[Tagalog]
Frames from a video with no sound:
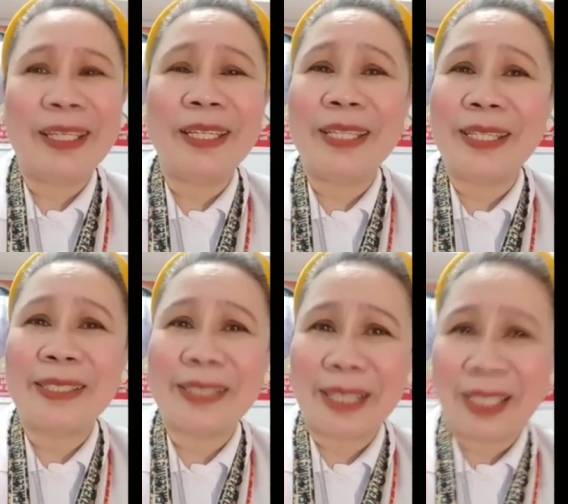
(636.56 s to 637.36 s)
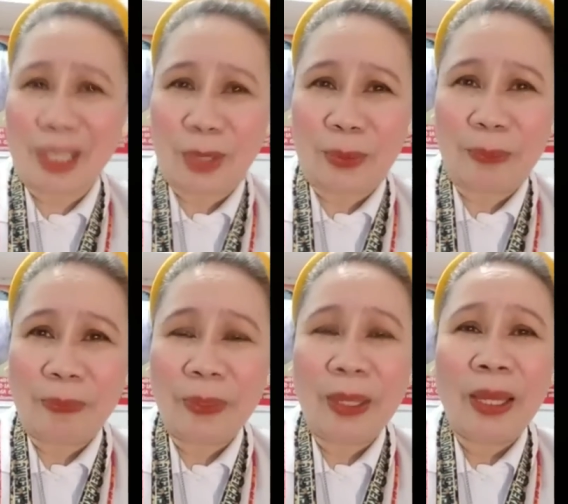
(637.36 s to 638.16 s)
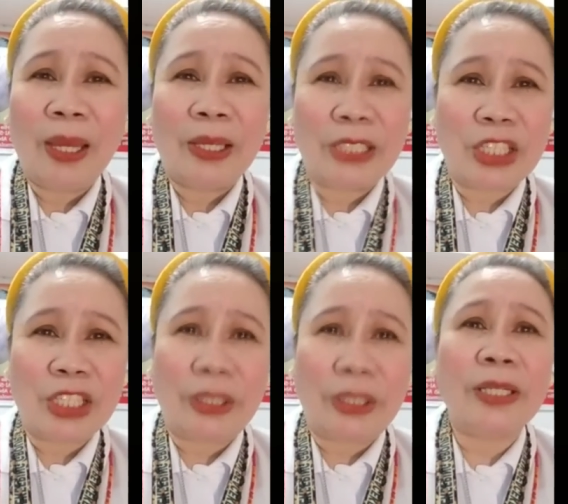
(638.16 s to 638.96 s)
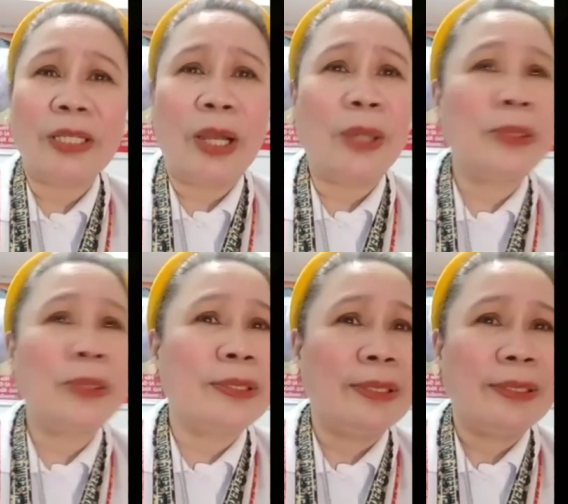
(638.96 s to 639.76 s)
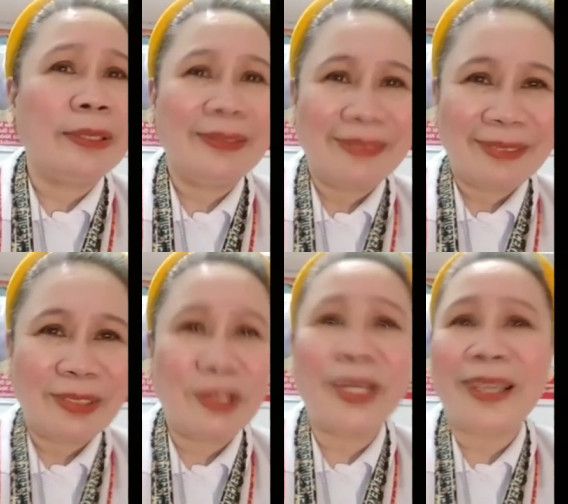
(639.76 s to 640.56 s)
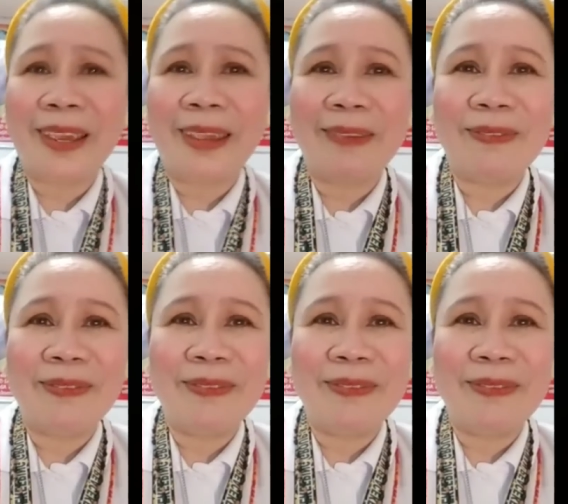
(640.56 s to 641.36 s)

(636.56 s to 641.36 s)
Wala akong magawa dahil sila ay nabalutan ni Siroy